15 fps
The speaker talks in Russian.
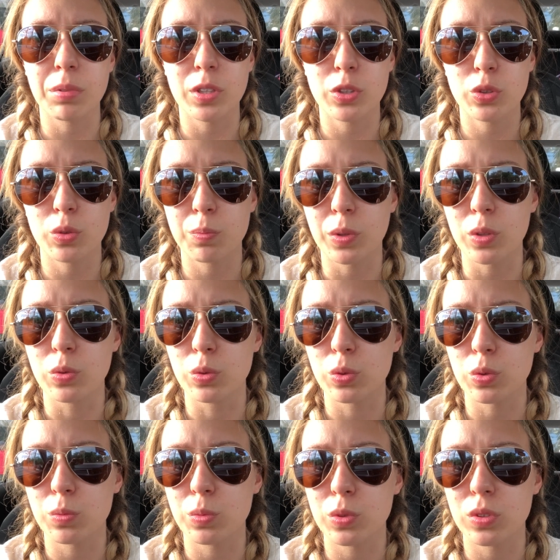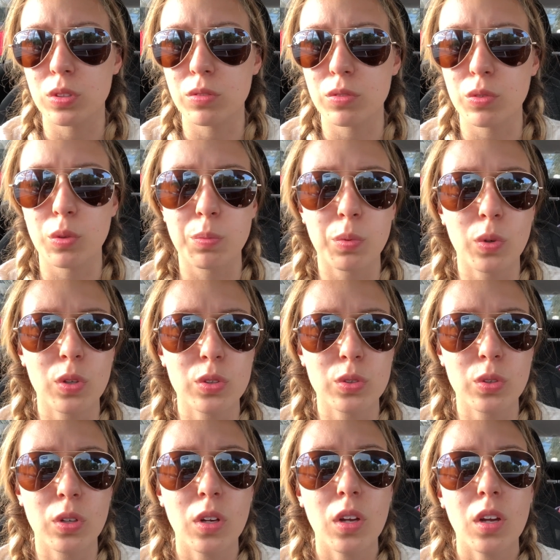пересчет по курсу будет не в твою
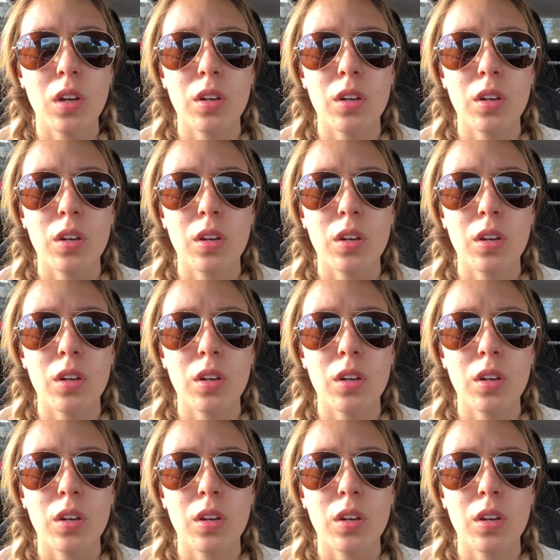пользу.